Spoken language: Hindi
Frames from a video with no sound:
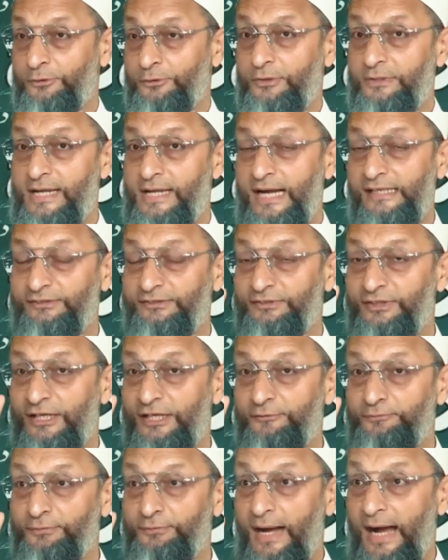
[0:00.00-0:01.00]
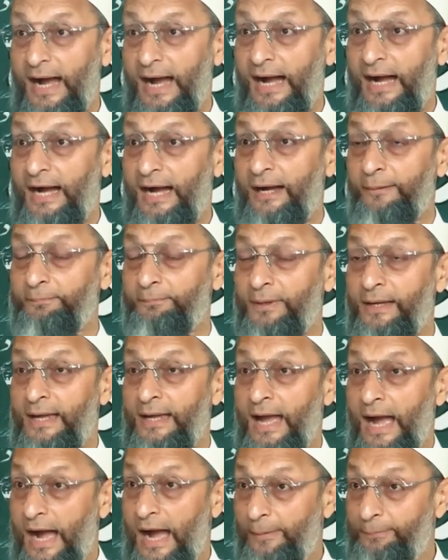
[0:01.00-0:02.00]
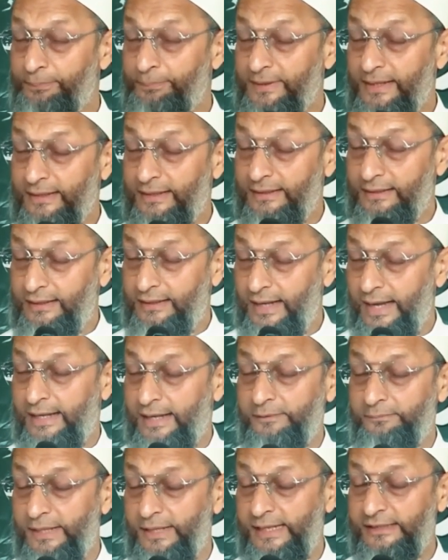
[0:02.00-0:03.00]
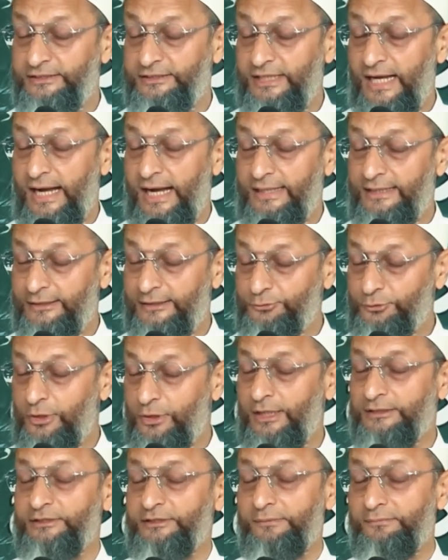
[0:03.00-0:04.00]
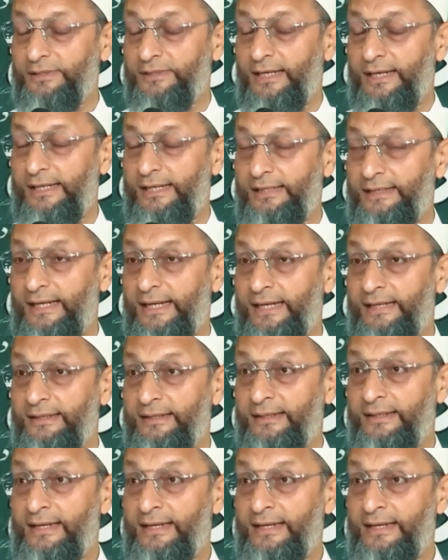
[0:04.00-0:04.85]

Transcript: तो ना सिर्फ आप अपने घर में जहालत को ख़त्म करेंगे